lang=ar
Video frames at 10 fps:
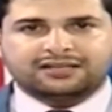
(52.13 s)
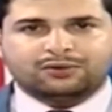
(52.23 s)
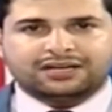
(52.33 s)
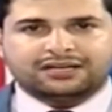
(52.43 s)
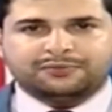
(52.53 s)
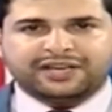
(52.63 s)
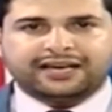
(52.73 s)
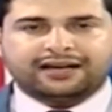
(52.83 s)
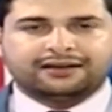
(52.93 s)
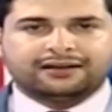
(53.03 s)

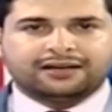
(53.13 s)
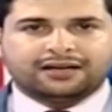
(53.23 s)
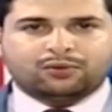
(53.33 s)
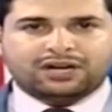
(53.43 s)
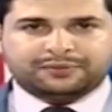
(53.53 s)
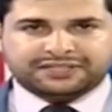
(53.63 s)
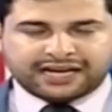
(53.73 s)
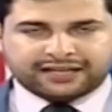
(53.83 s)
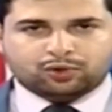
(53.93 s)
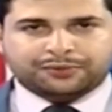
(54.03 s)
والإقليمية
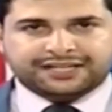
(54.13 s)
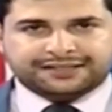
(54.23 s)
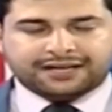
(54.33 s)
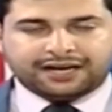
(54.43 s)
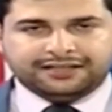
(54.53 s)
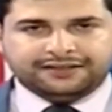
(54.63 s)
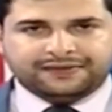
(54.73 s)
والبداية من صحيفة